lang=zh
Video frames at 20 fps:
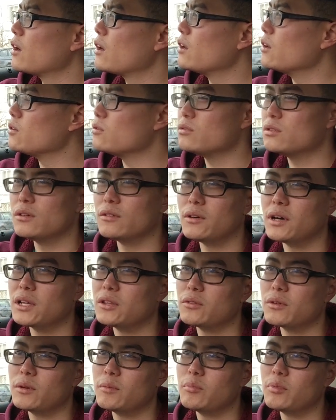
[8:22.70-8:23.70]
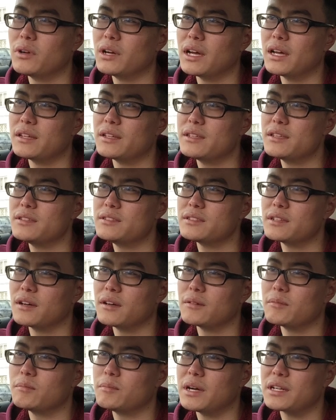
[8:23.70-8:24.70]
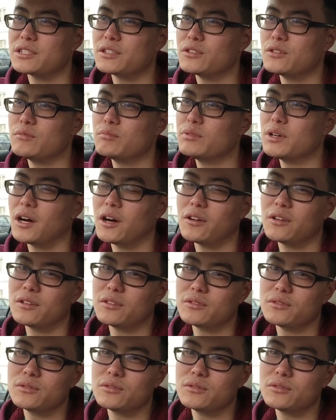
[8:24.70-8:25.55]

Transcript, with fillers: 客户的话对波兰的印象马上都不好了。